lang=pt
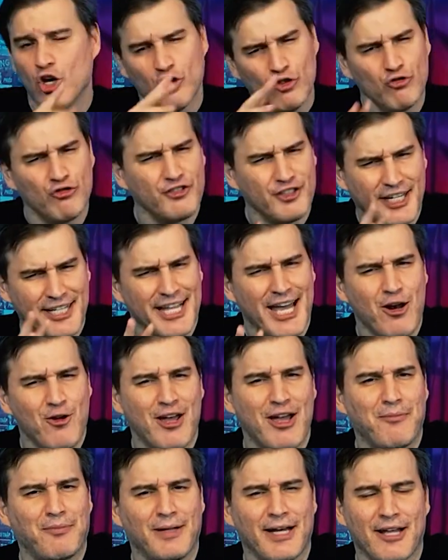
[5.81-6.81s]
Um cenário
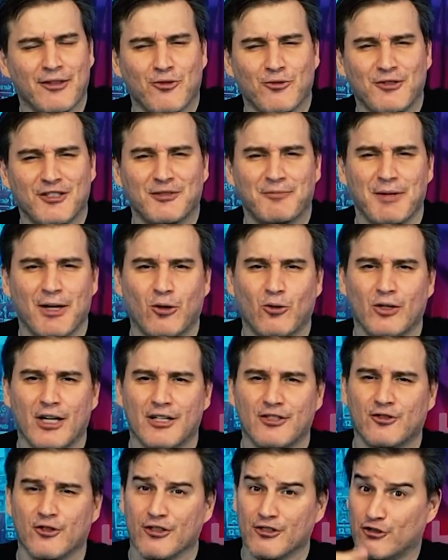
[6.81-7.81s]
repleto de
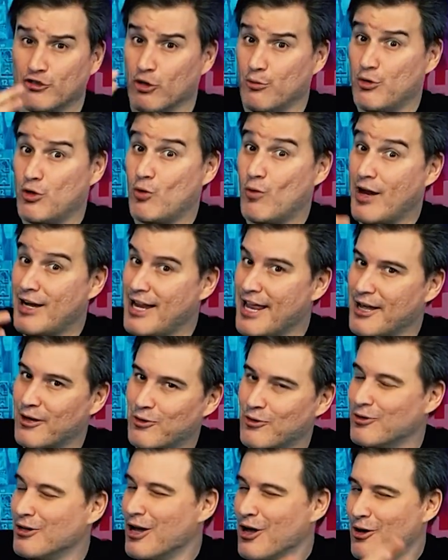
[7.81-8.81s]
especulações sobre o elenco,